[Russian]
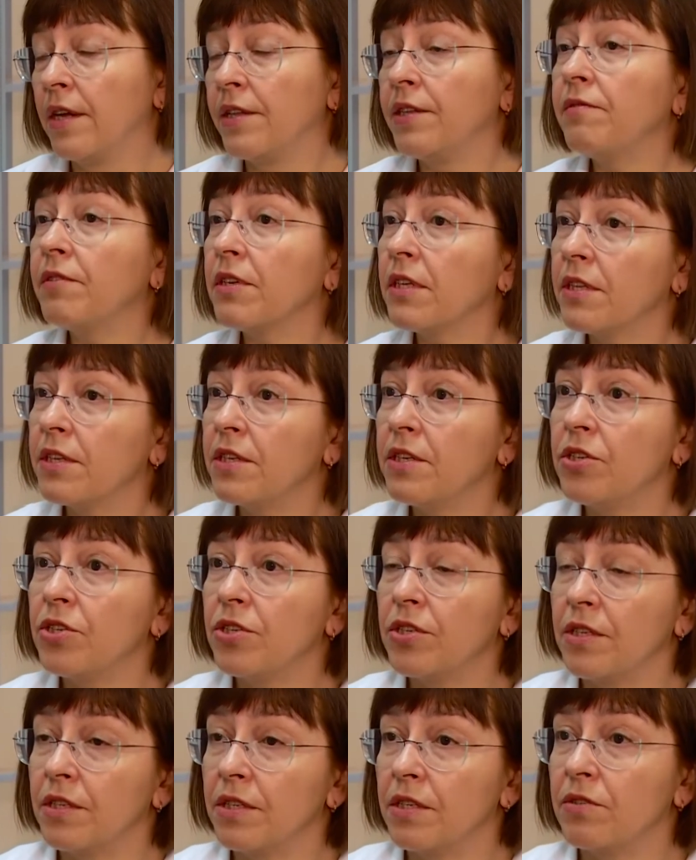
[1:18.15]

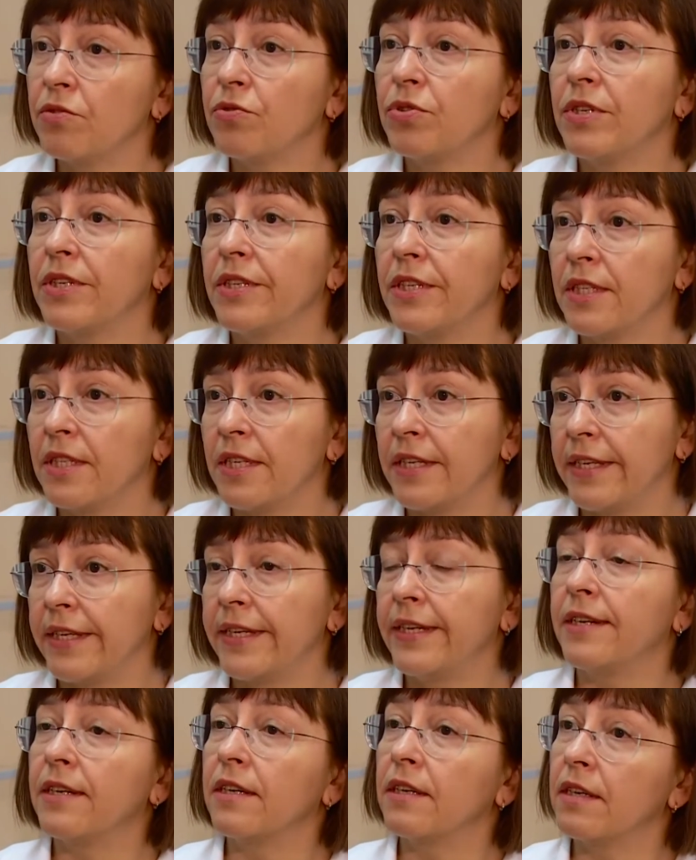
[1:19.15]
неврологические нарушения,
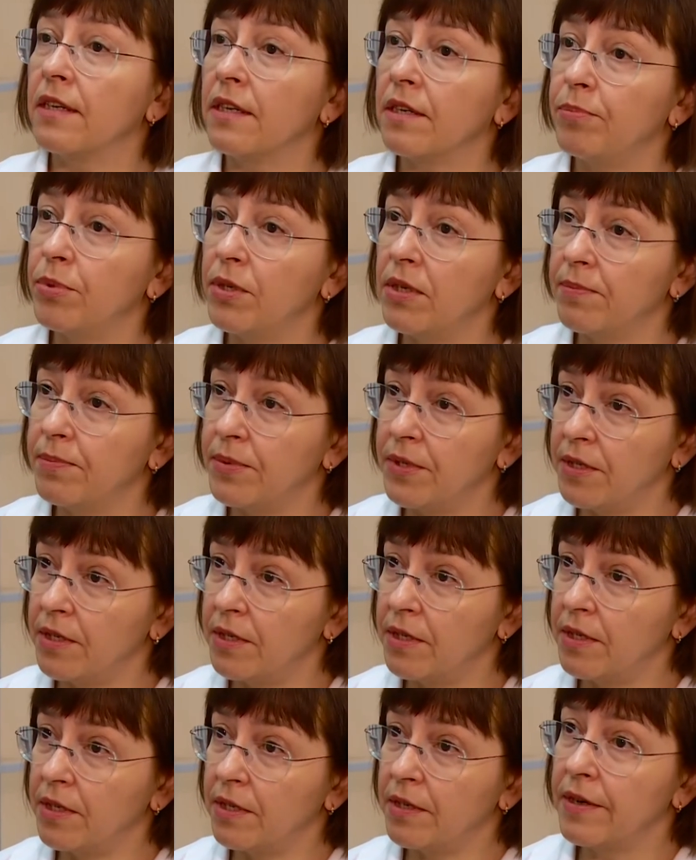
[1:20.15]
такие как эпилепсия,
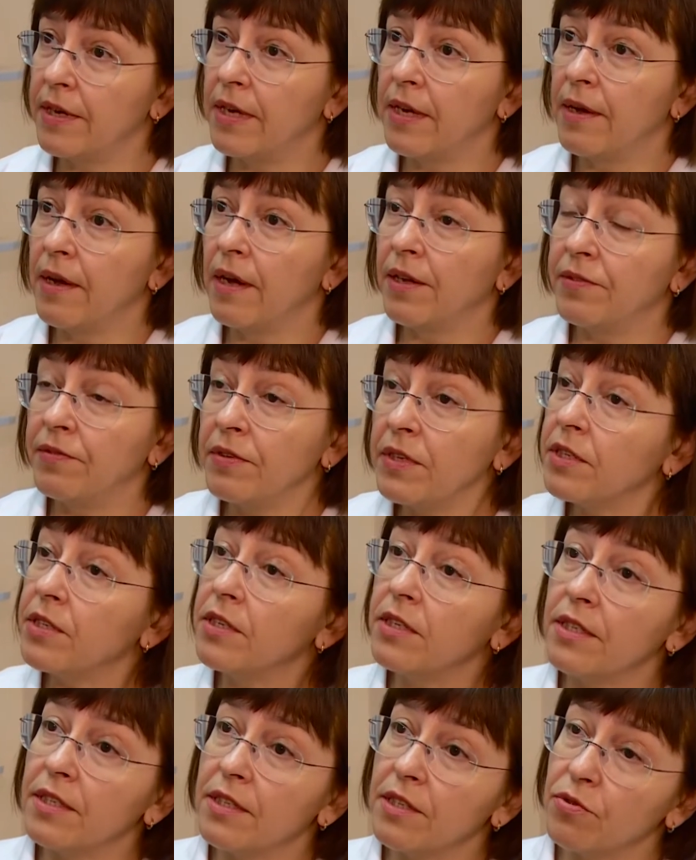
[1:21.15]
эпилепсия,
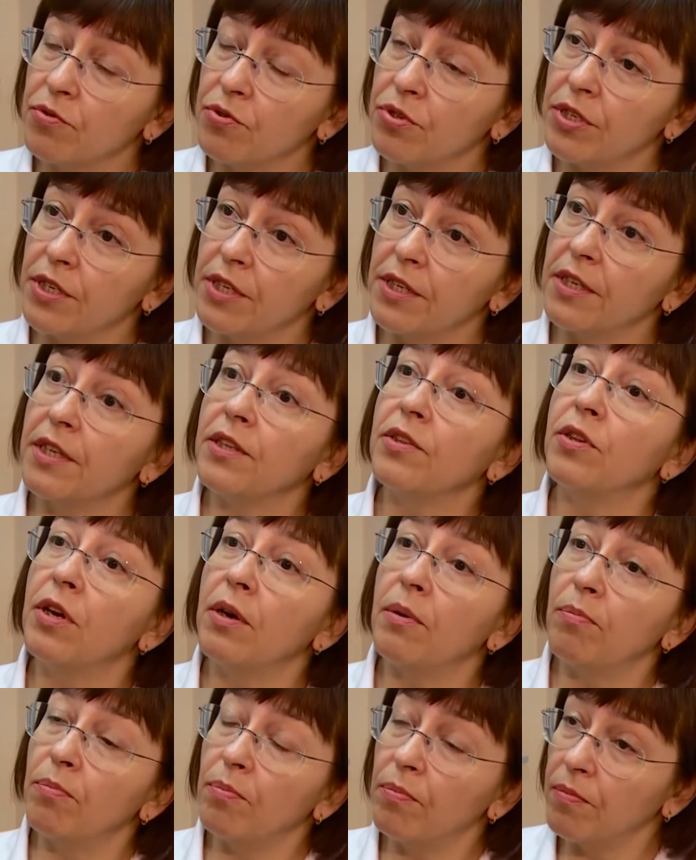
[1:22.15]
двигательные нарушения
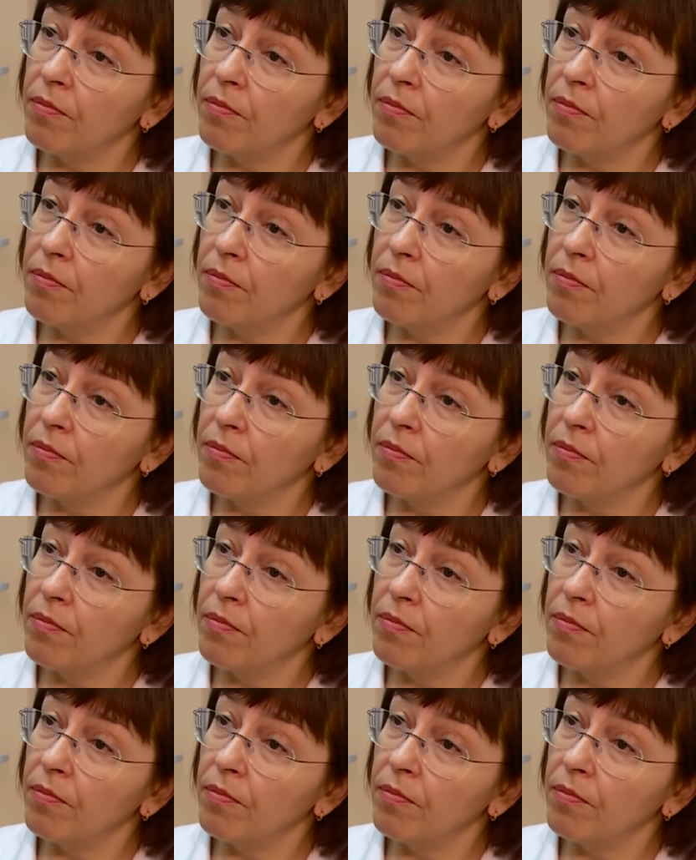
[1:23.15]
до